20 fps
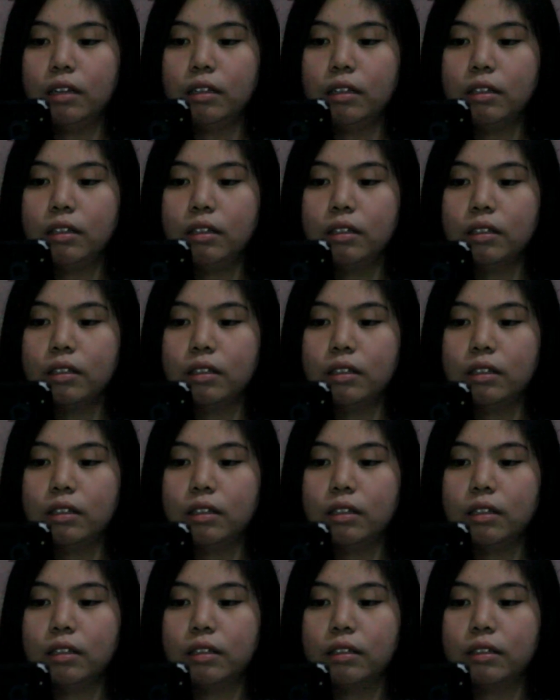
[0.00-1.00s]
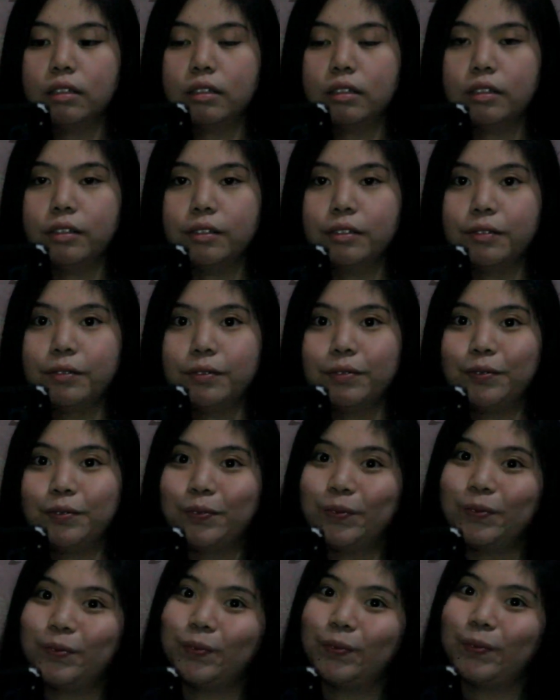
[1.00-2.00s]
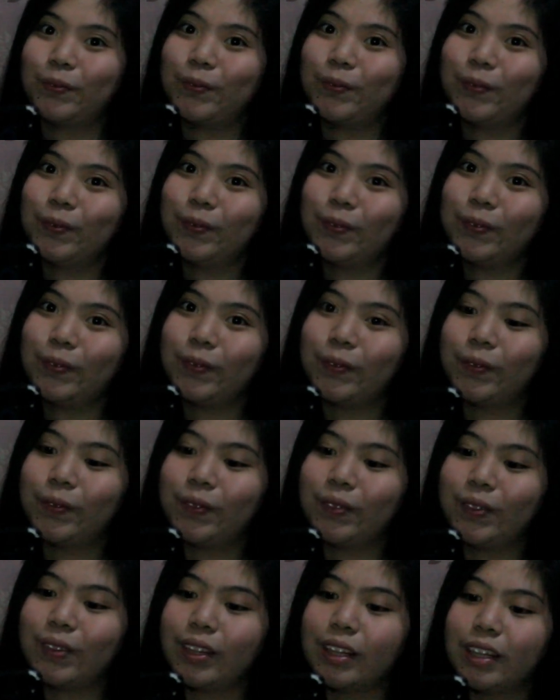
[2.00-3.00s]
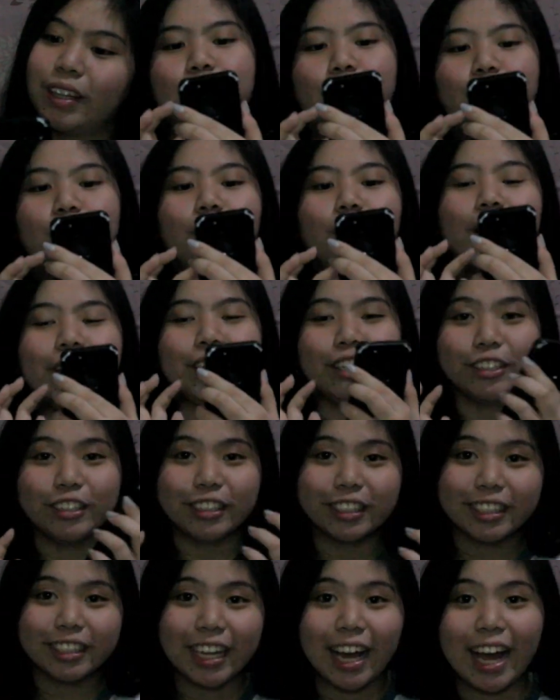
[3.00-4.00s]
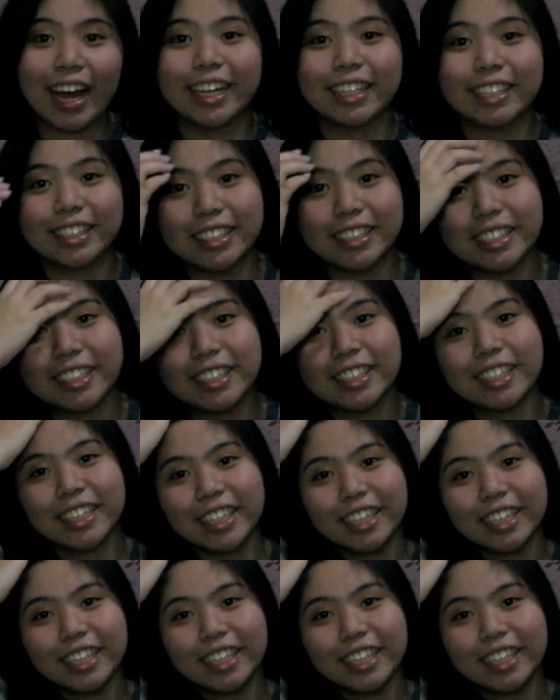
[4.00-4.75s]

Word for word: ginagamit ko na yung ating lapel. So, ayun guys.